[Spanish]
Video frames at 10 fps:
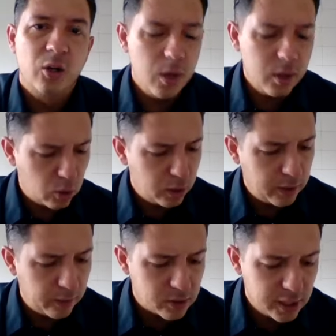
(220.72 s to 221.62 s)
Cuánto
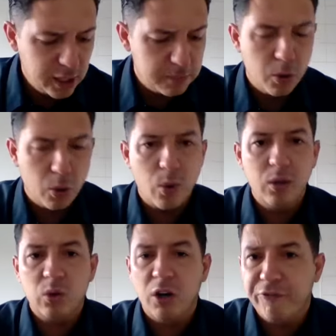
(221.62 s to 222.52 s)
nerviosismo,
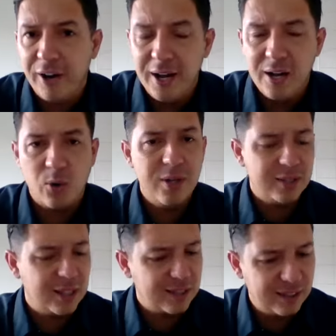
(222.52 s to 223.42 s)
cuánto afán,
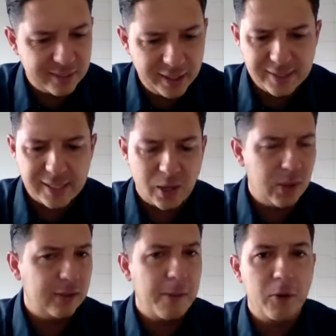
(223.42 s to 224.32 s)
cuánta tristeza,
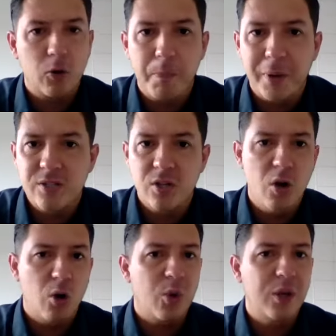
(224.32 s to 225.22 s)
cuánta
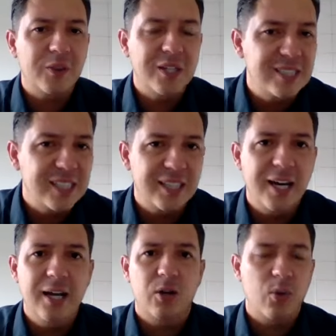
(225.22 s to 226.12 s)
preocupación, cuánta
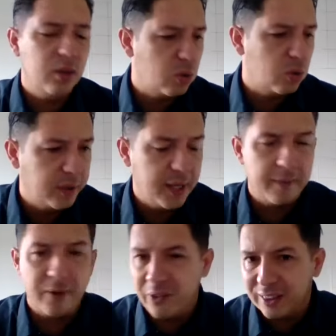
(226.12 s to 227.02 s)
ansiedad, cuánto
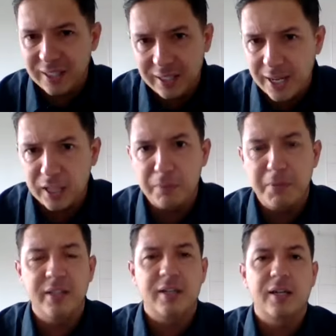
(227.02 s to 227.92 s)
nervio, cuántas
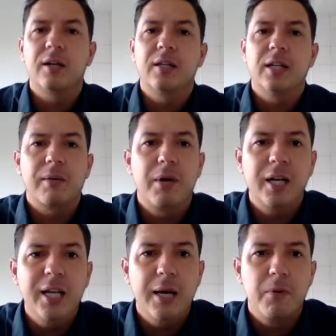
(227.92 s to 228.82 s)
lágrimas
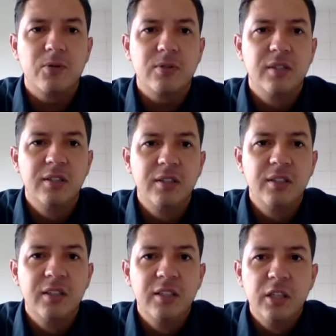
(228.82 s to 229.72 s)
derramaríamos.
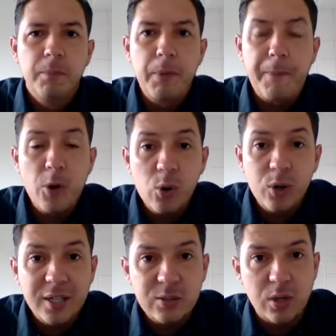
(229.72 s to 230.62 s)
Me pongo
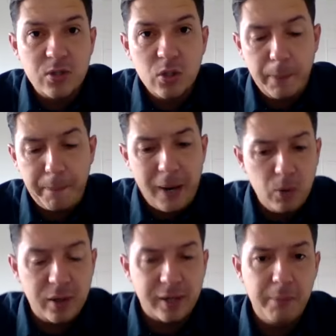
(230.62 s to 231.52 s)
en la situación de
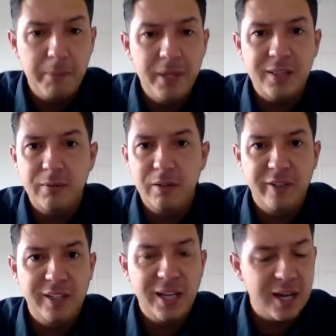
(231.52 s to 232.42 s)
Pablo y realmente
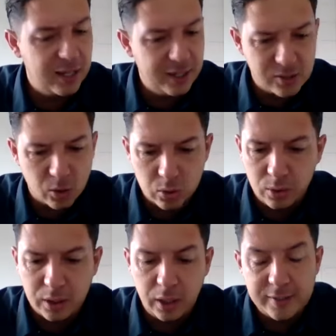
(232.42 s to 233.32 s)
viviría
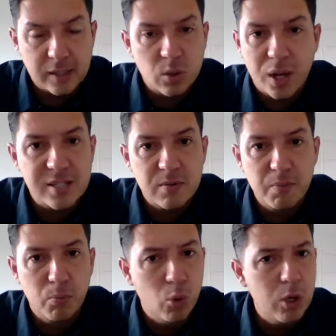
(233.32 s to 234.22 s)
esas horas
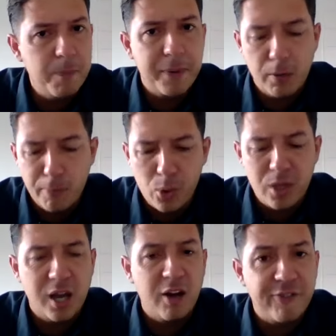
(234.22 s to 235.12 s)
muy, pero
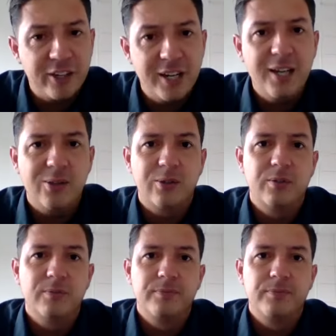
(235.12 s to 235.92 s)
muy afanado.